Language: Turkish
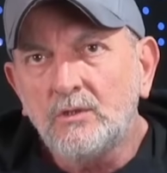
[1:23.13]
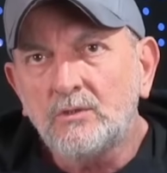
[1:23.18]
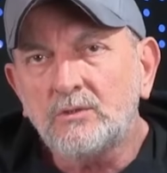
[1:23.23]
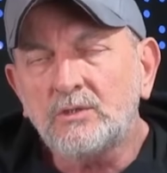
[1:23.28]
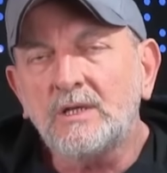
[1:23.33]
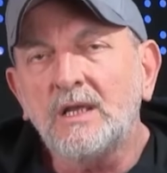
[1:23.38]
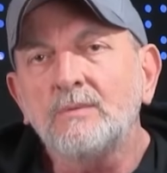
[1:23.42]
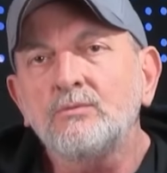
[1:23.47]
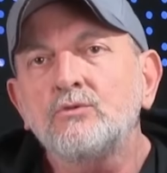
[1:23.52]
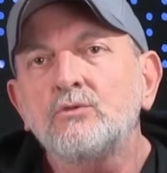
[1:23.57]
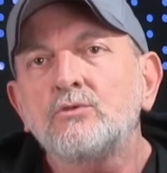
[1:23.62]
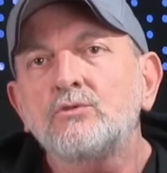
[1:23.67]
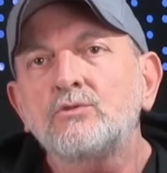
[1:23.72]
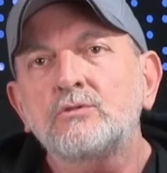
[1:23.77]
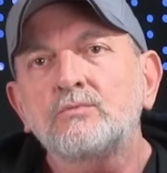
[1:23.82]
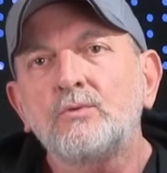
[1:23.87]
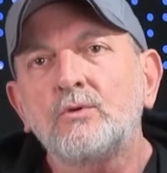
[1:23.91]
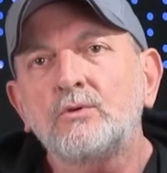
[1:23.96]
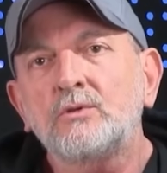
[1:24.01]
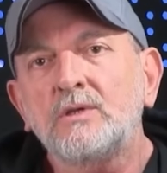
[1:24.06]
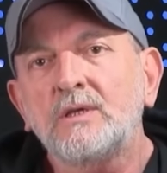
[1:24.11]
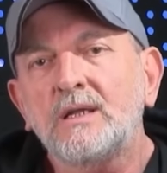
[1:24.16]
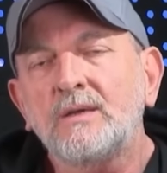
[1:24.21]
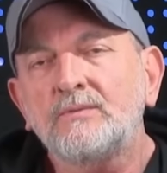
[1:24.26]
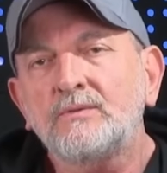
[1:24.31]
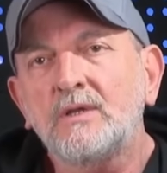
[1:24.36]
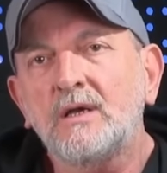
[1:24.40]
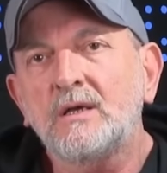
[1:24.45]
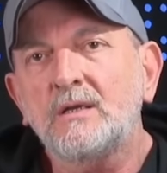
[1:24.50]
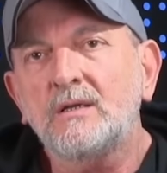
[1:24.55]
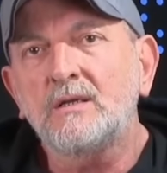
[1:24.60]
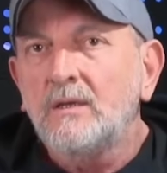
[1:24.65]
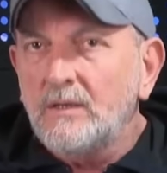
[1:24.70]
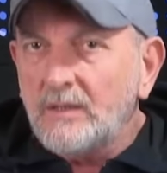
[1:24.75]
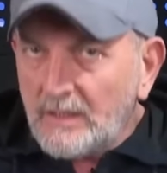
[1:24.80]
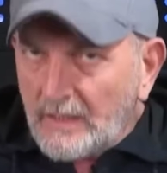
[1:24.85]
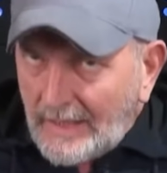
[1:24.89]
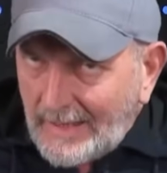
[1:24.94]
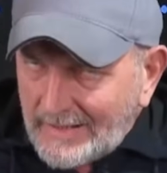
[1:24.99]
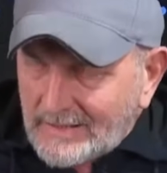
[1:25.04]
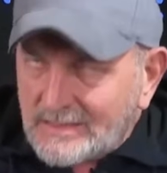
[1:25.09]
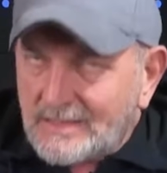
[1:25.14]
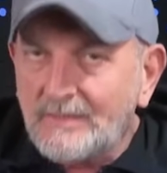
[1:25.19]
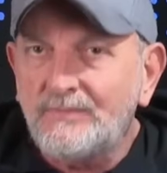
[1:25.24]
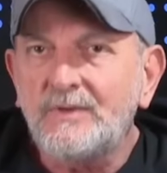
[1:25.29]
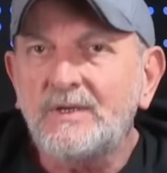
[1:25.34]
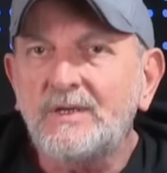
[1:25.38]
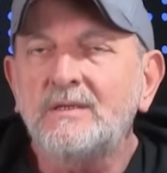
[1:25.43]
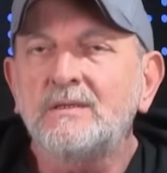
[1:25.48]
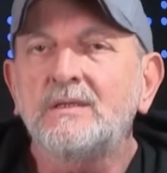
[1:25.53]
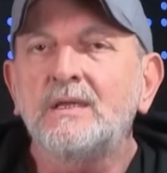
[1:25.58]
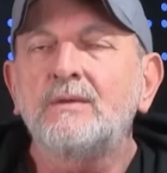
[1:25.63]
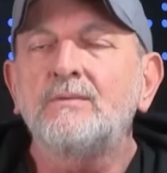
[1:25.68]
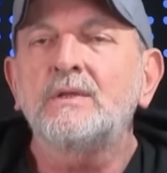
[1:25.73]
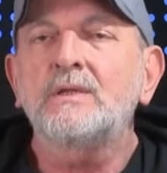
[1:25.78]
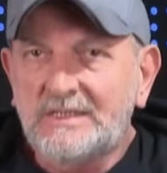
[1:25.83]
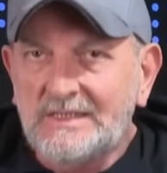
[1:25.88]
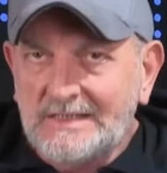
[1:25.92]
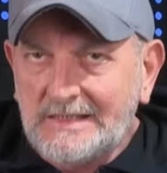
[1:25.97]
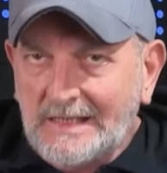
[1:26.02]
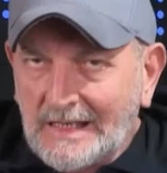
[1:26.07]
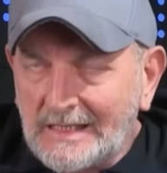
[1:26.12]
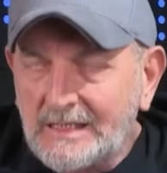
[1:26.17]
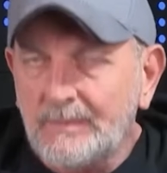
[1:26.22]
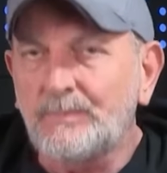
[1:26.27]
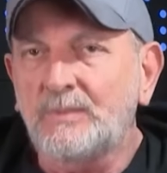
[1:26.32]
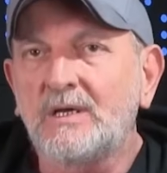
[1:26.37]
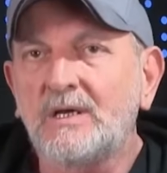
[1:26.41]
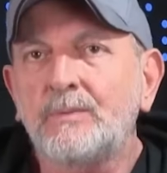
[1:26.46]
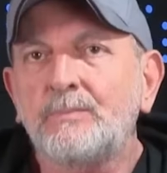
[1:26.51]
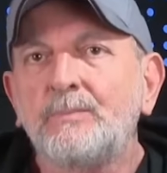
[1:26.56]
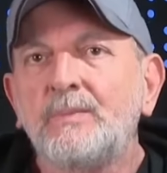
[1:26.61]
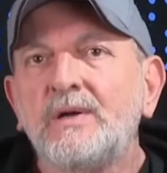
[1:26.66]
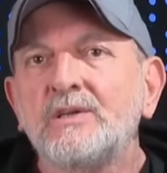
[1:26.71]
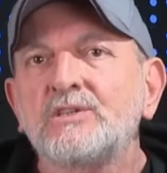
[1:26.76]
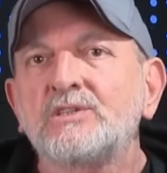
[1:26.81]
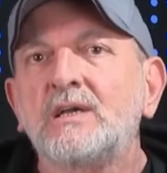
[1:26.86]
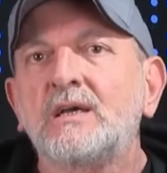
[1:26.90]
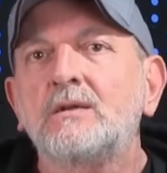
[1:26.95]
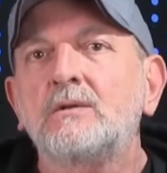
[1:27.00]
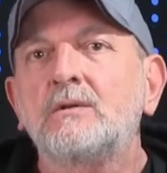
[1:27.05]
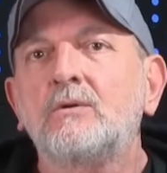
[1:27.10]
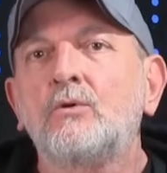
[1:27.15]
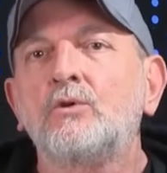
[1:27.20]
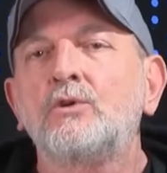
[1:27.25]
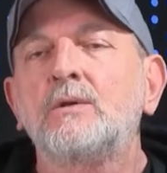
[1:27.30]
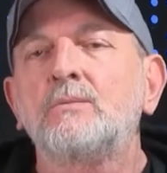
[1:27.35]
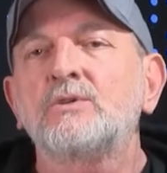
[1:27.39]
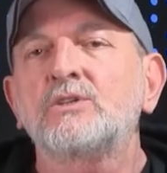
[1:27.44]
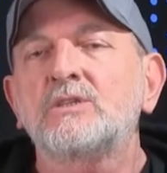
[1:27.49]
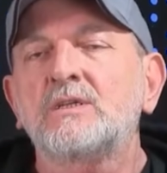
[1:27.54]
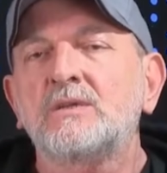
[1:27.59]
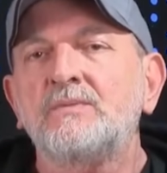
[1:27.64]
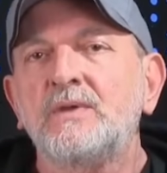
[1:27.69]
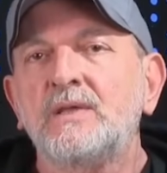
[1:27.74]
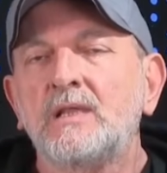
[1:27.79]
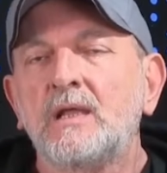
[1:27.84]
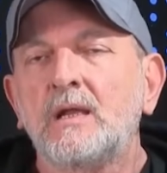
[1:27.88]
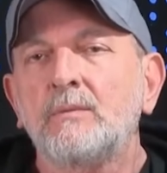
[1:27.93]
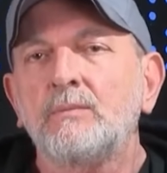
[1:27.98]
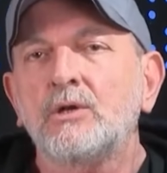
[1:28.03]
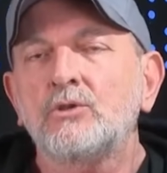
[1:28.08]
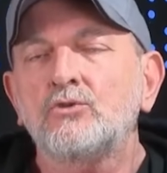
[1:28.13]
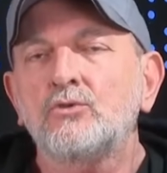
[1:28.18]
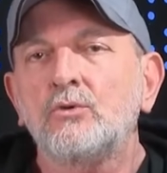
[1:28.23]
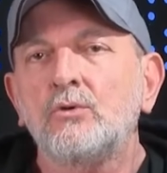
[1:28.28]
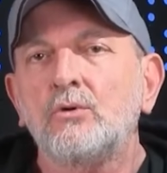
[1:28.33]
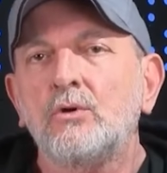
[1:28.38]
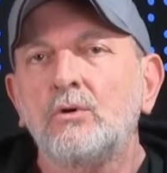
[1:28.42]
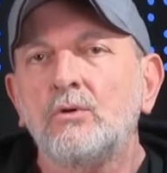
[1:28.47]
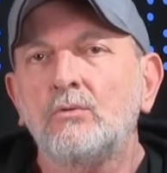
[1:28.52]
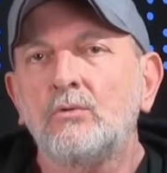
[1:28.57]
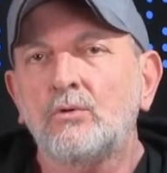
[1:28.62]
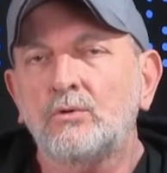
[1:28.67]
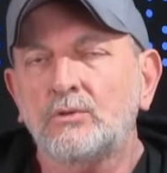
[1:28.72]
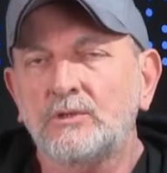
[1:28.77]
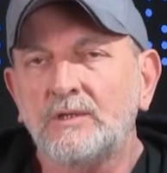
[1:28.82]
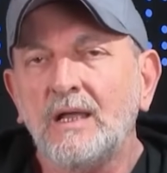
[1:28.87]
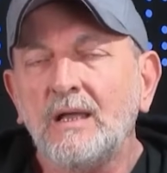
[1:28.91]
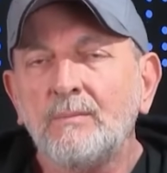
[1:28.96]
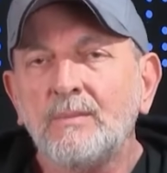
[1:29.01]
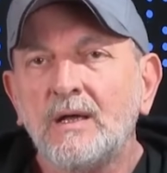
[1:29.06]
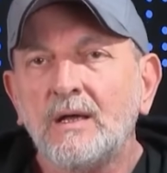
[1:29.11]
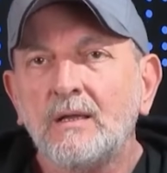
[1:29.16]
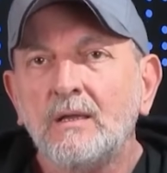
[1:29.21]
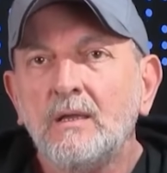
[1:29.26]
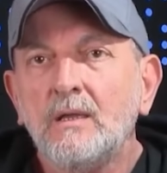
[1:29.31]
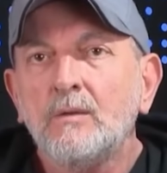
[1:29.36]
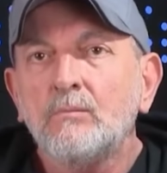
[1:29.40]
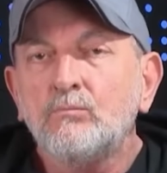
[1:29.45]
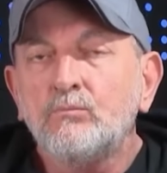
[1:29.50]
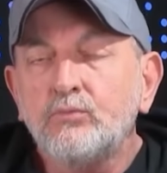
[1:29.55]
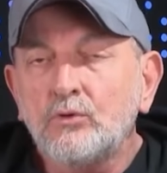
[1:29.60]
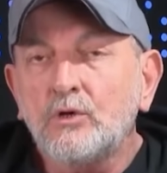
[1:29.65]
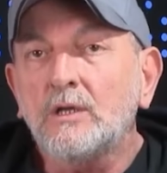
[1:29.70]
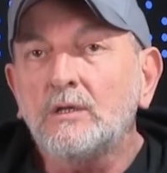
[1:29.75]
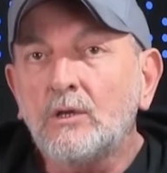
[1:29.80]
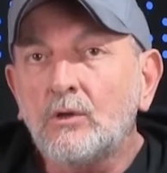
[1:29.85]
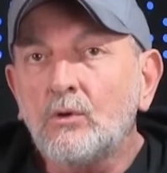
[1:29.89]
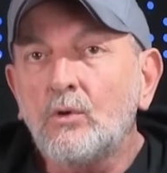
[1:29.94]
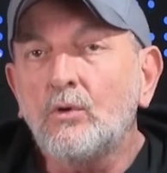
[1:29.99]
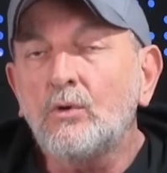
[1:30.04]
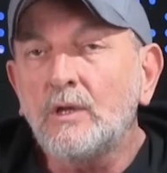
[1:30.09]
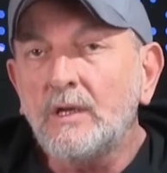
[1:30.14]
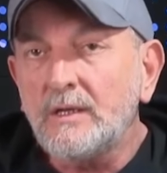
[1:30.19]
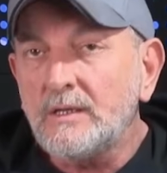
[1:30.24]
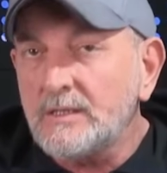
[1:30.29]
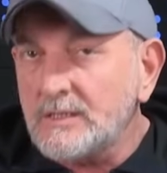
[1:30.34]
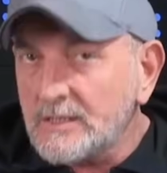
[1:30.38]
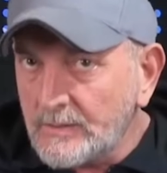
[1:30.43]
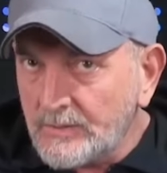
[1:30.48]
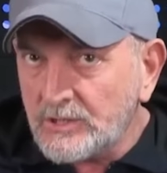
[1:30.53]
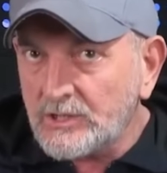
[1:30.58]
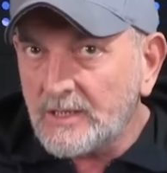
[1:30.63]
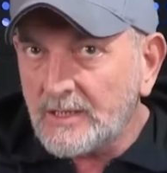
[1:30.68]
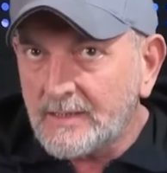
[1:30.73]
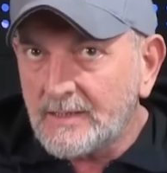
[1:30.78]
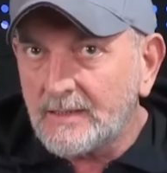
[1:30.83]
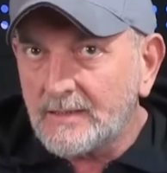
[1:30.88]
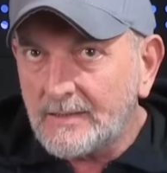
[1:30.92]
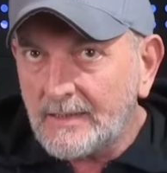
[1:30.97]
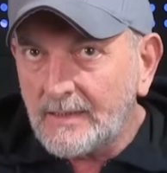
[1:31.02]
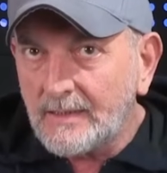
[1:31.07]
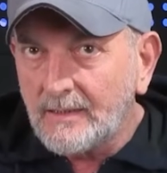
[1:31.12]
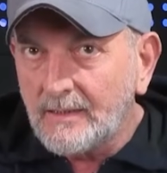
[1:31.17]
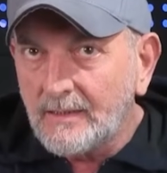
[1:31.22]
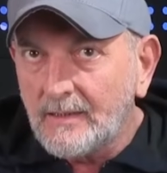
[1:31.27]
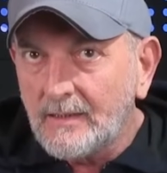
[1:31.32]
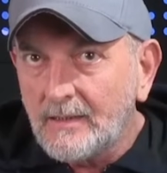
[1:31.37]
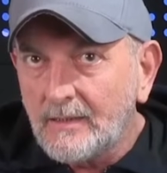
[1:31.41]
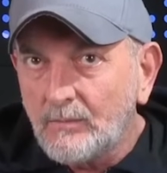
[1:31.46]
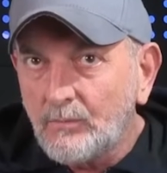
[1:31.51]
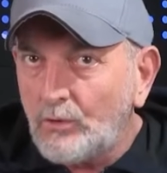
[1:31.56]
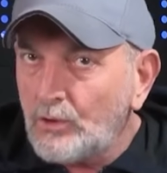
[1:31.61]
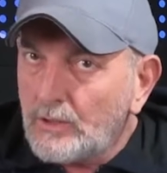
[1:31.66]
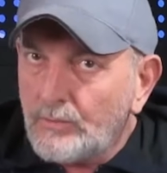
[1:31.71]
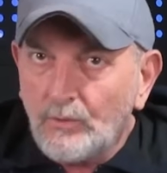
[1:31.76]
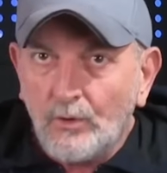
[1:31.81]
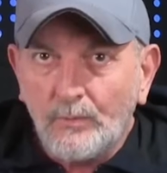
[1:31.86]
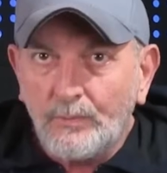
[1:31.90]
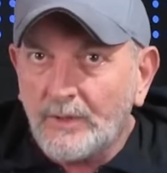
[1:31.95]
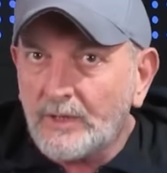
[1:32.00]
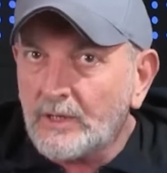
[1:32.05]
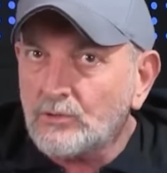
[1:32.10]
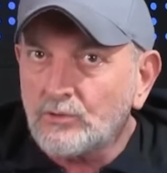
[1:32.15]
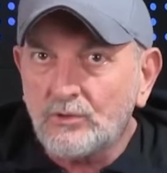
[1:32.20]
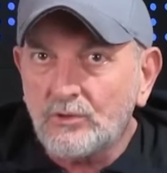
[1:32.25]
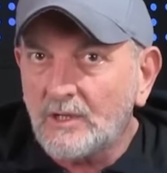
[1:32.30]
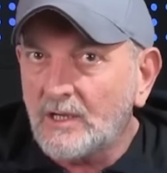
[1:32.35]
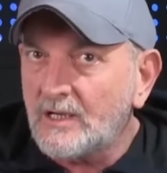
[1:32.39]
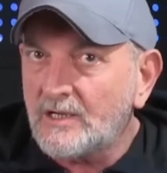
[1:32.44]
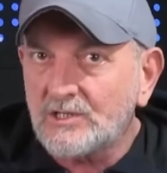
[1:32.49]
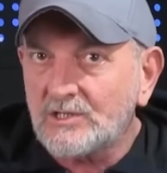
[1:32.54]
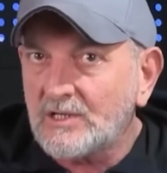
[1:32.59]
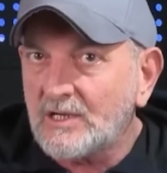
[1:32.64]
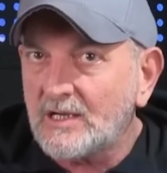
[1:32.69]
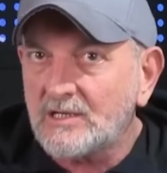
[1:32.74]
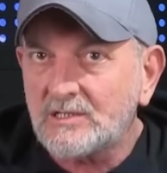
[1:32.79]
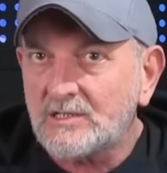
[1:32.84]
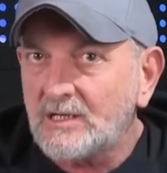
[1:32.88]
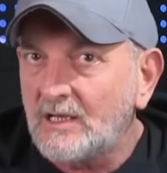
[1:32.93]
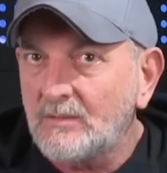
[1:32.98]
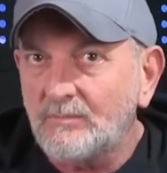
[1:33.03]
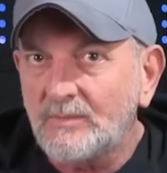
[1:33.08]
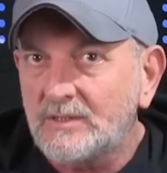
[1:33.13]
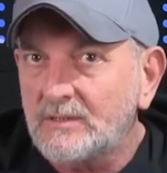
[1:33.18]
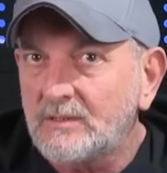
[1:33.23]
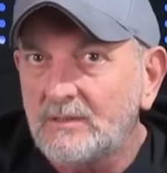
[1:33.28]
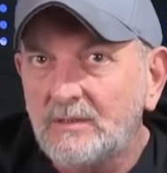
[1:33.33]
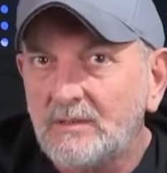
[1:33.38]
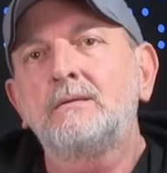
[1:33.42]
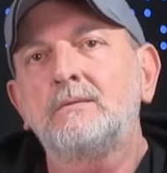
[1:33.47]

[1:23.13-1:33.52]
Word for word: Trabzonspor taraftarı her seferinde evet garip garip maçlar oynamıştır Fenerbahçe orada ama bu kadar organize bir şekilde böyle bir operasyona karşı karşı kalmadı.